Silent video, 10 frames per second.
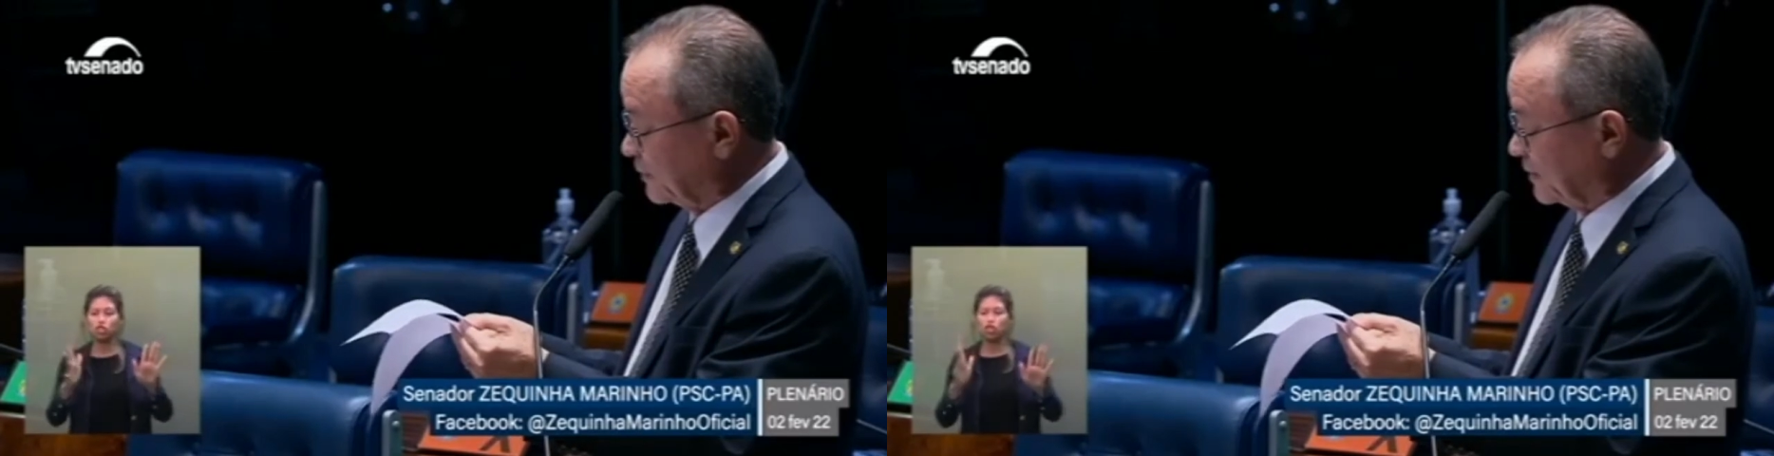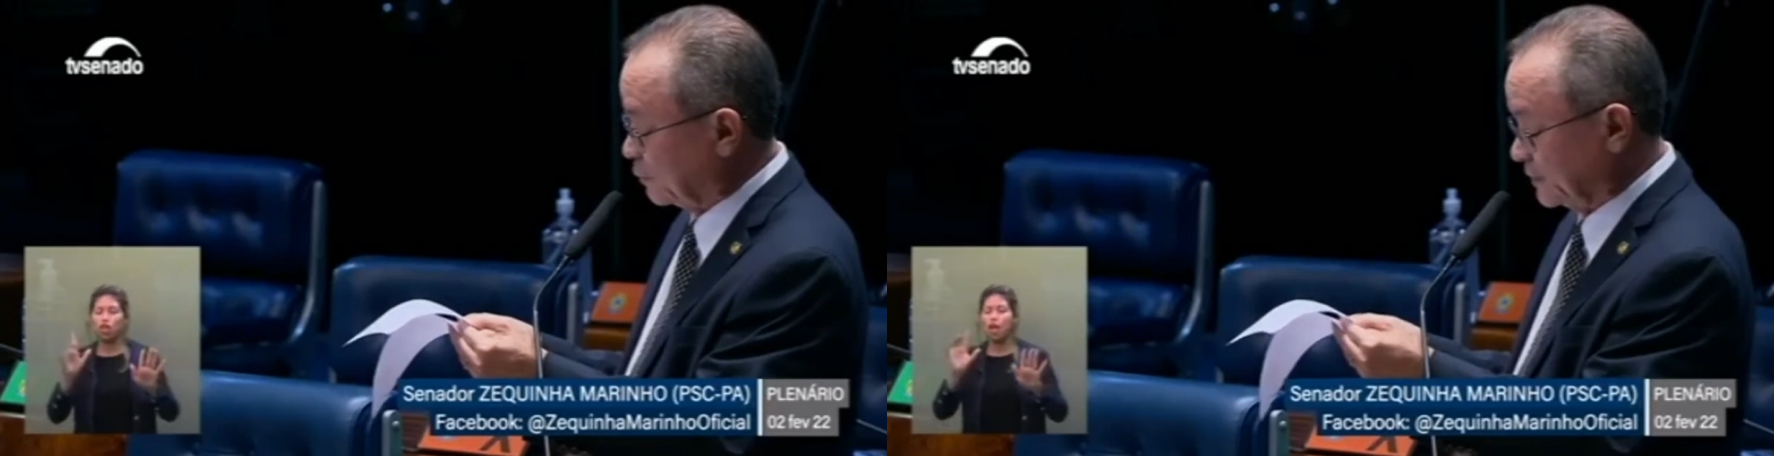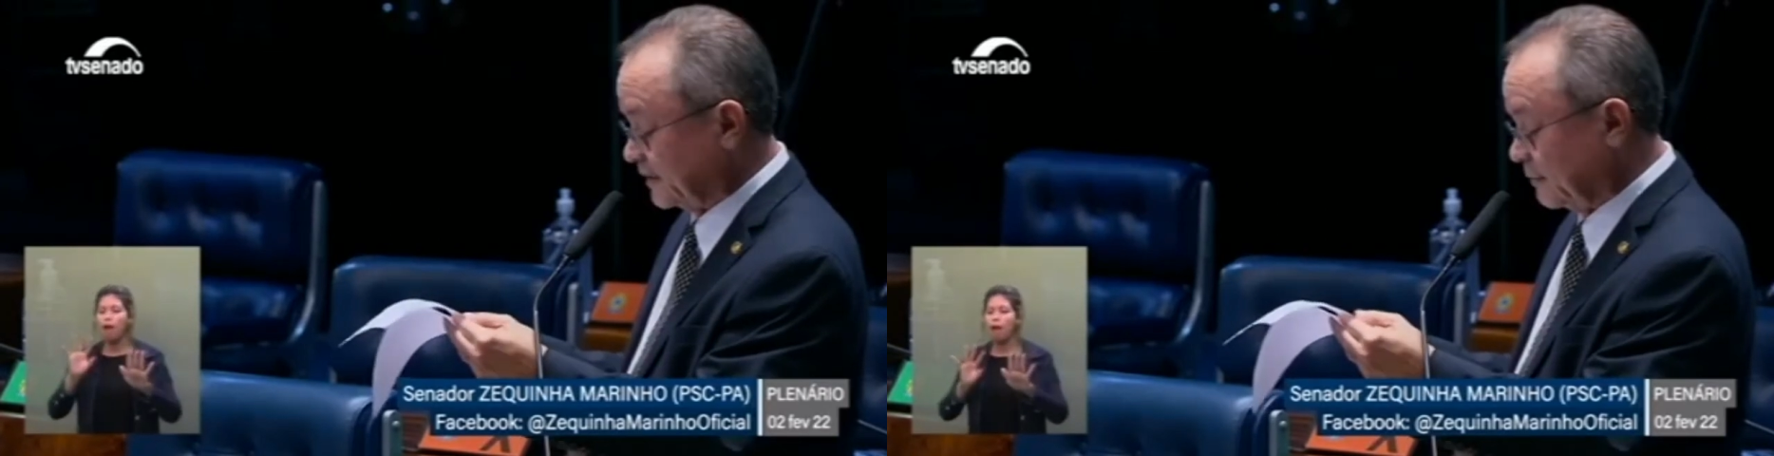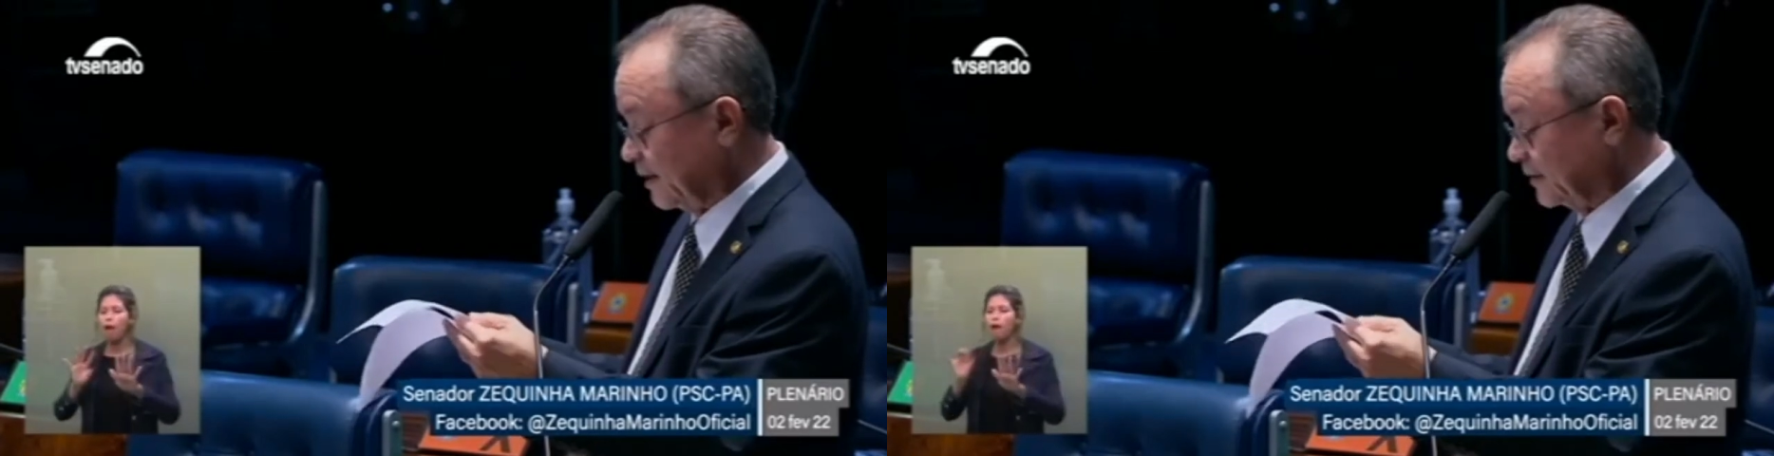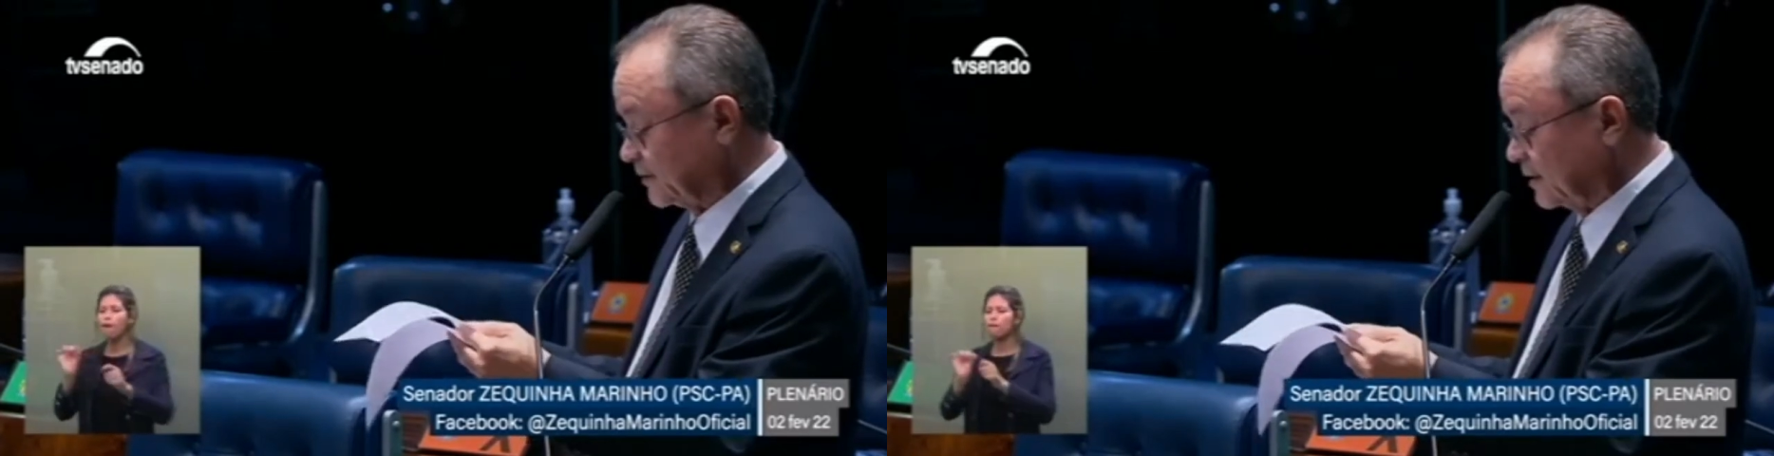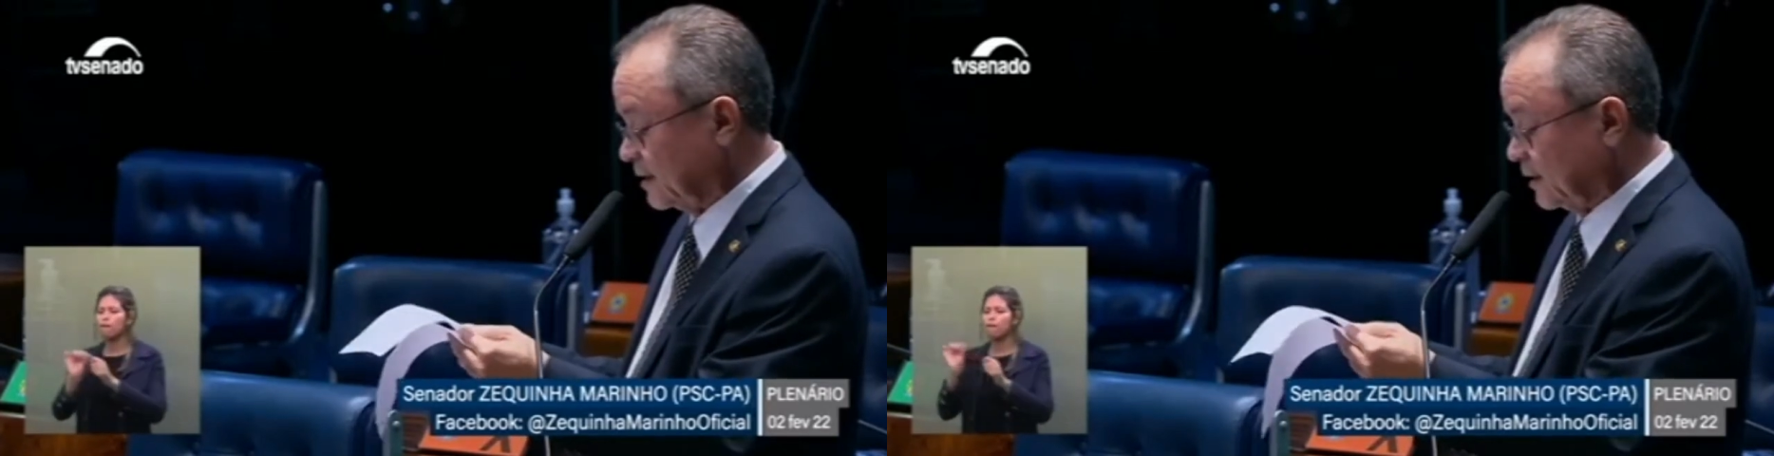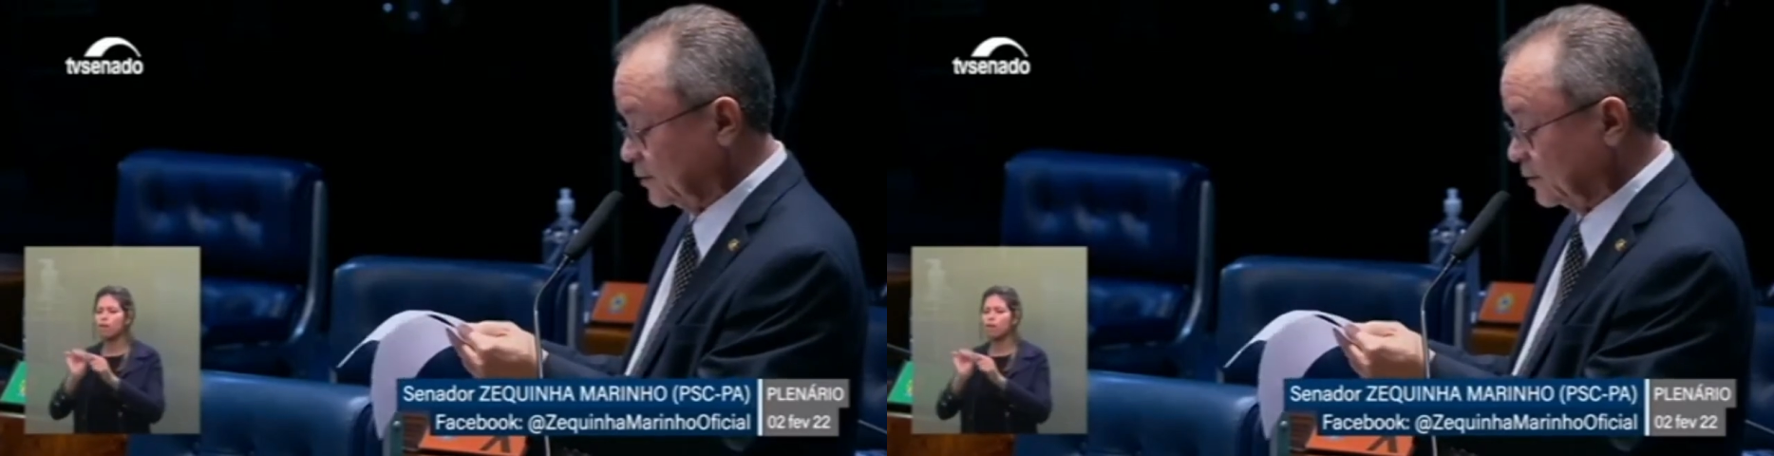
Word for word: o segundo semestre